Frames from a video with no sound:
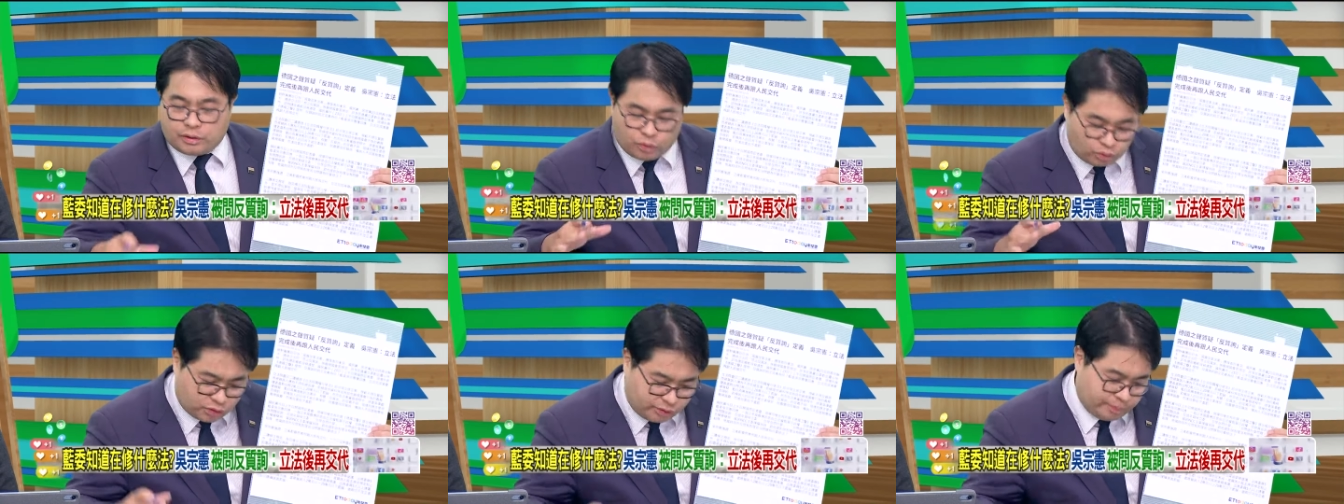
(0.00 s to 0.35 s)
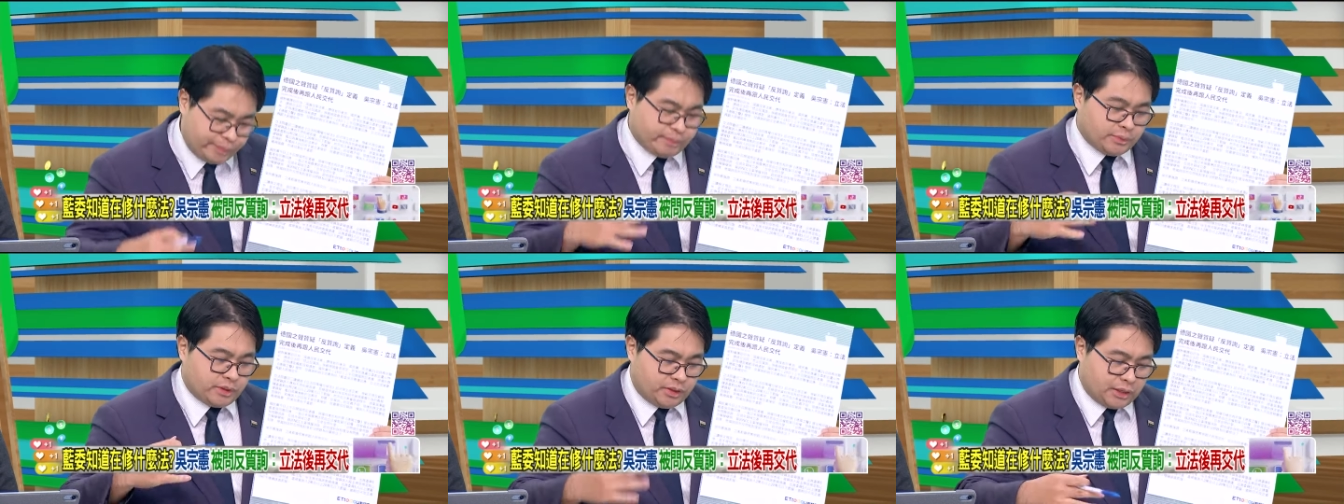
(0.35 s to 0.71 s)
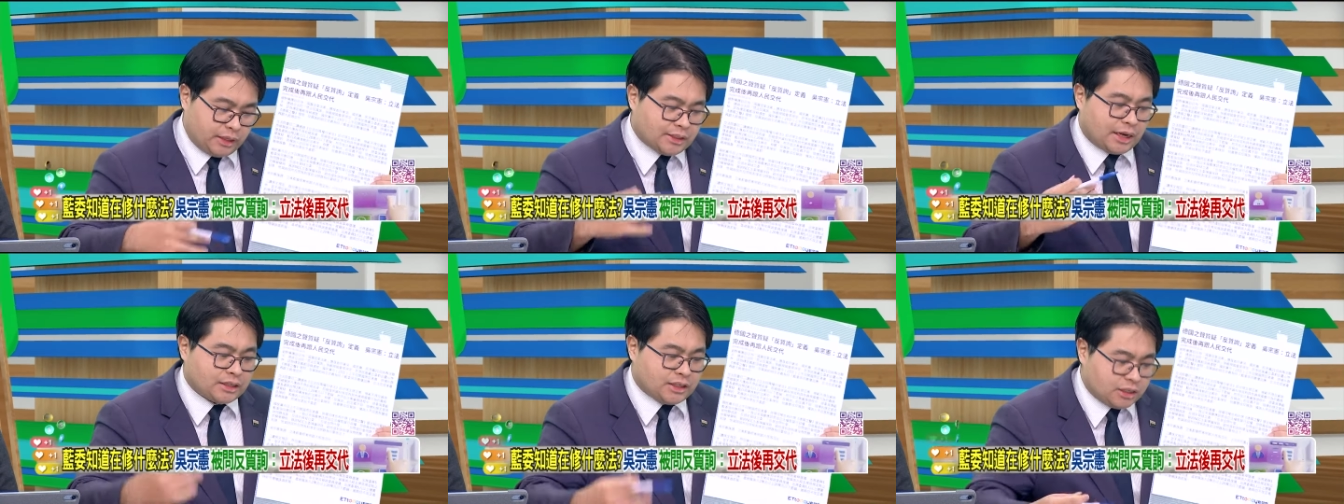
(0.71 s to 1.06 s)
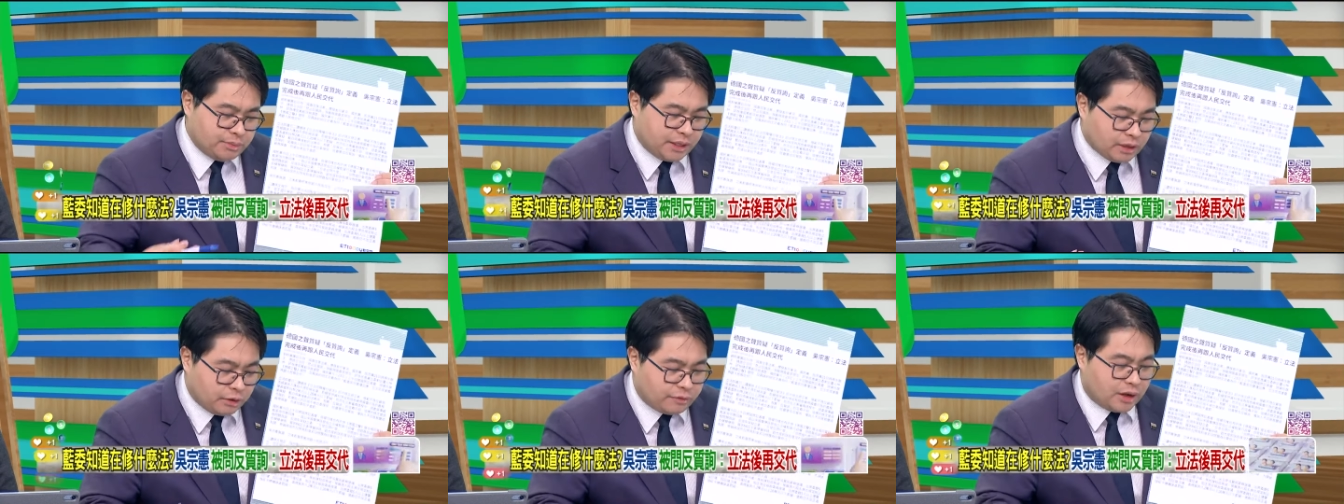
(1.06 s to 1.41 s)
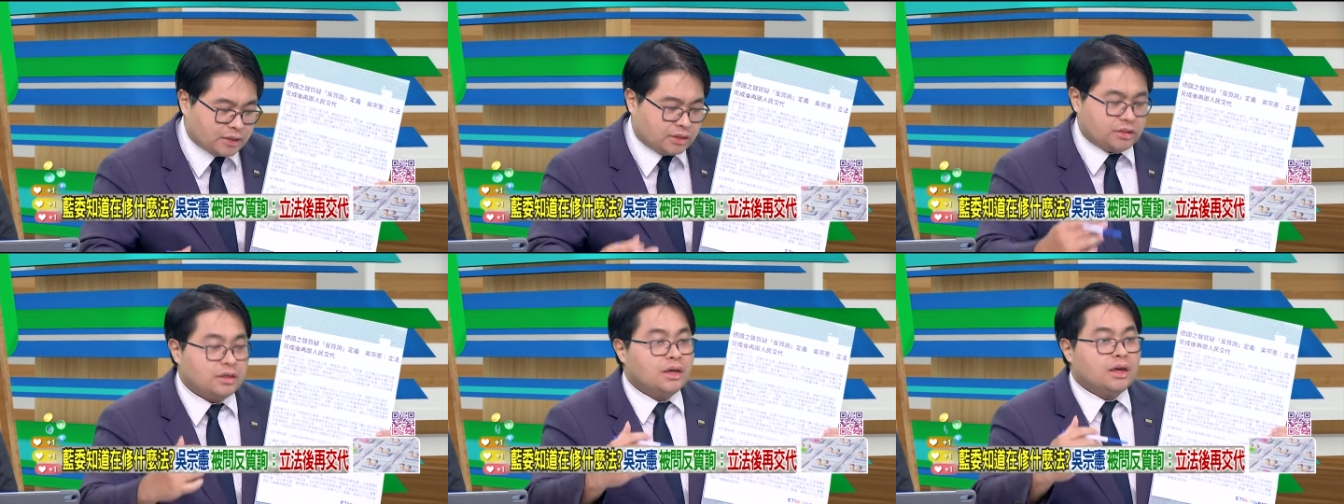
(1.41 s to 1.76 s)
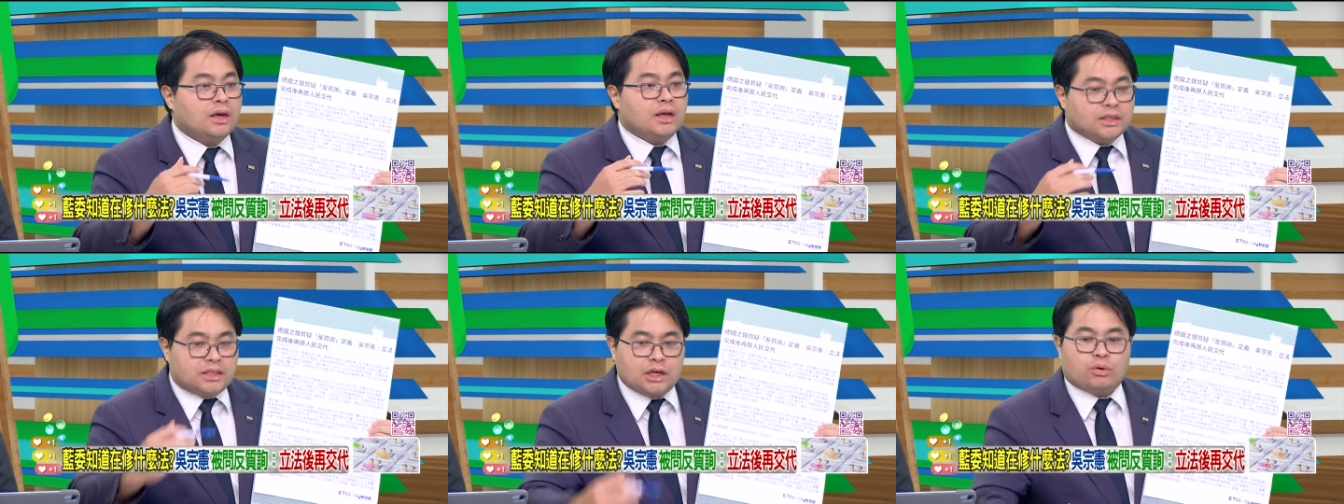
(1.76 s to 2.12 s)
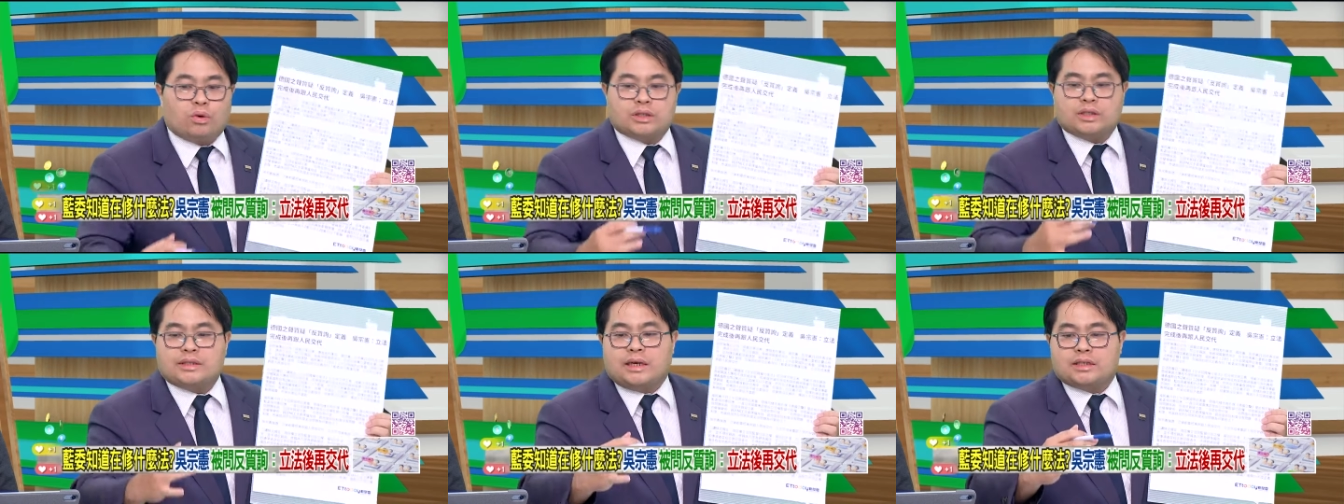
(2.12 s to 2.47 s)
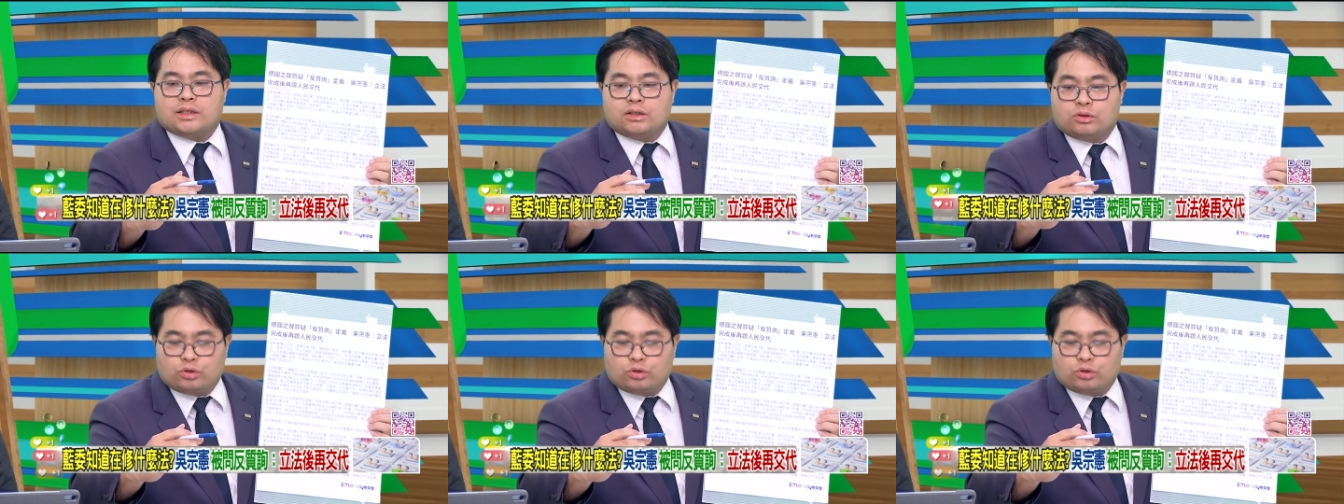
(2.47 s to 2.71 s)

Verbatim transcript: 用正常记名的方式。结果现在是